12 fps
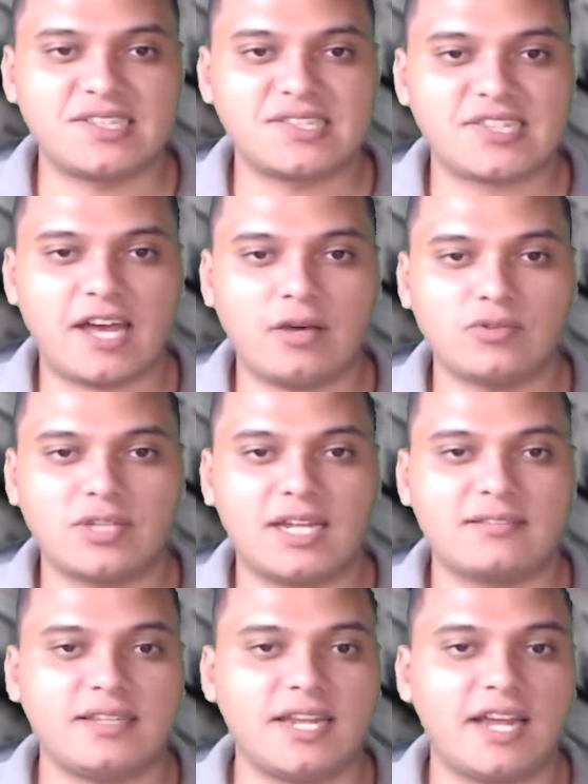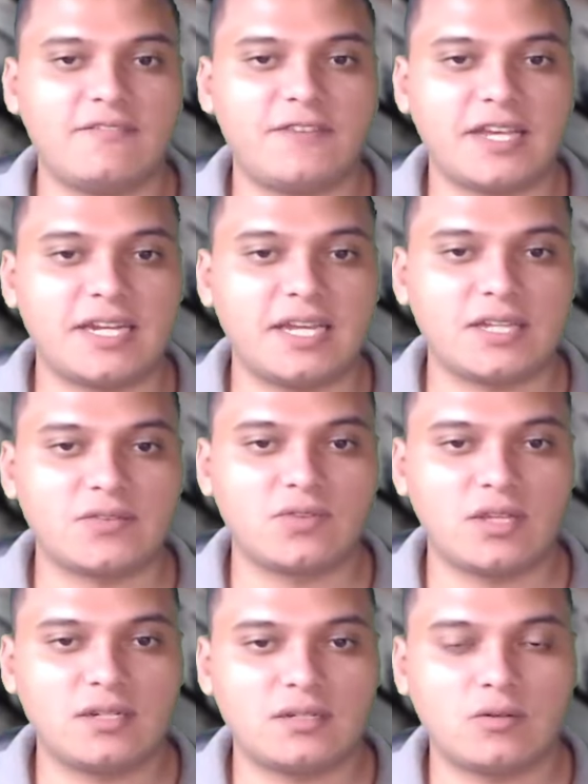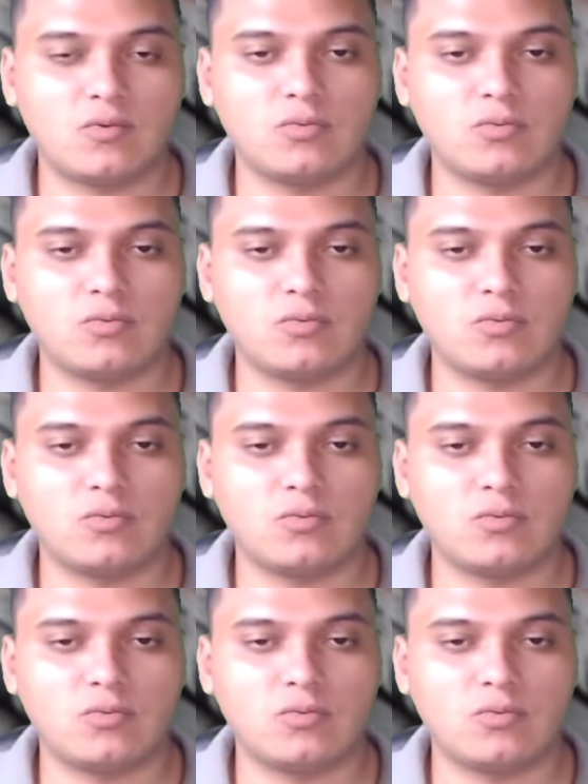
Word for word: 39000 جنيه للطن